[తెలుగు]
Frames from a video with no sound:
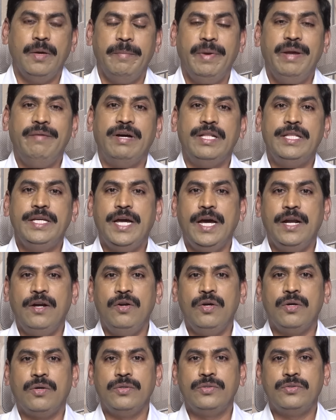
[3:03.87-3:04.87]
మేము
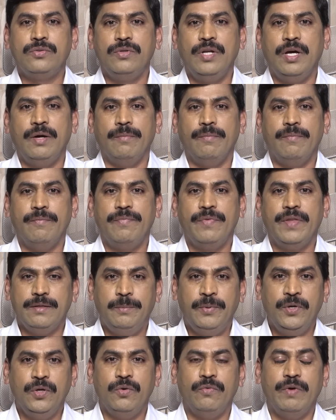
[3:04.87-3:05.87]
అధికారంలోకి వస్తున్నాం
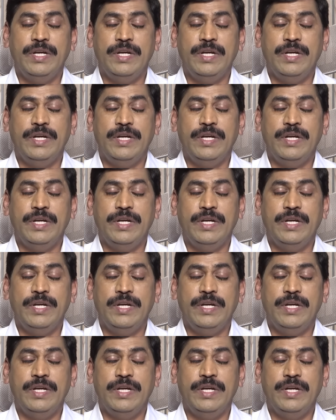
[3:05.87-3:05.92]
ఇప్పుడు